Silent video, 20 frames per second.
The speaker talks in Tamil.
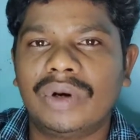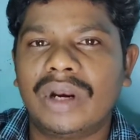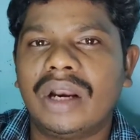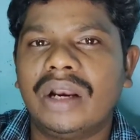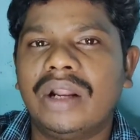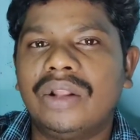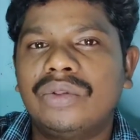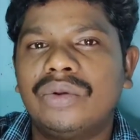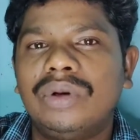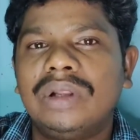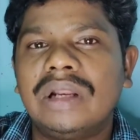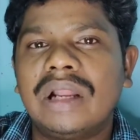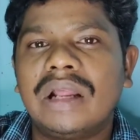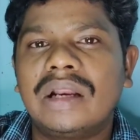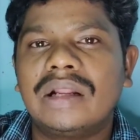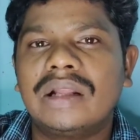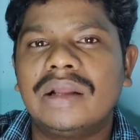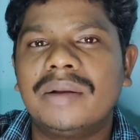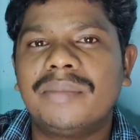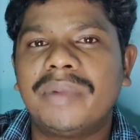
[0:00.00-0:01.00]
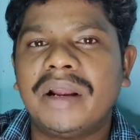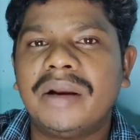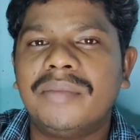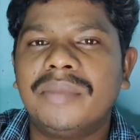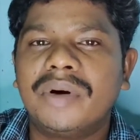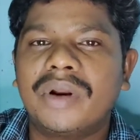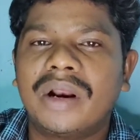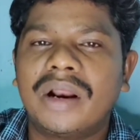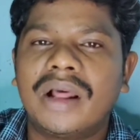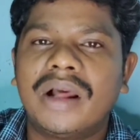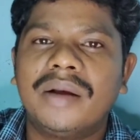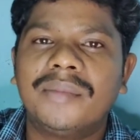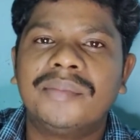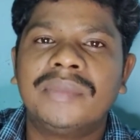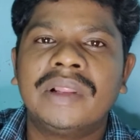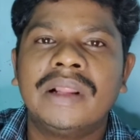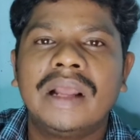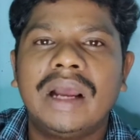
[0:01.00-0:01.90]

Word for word: ஒரு நல்ல தொழிலாக இருக்குது பயன்படலாம்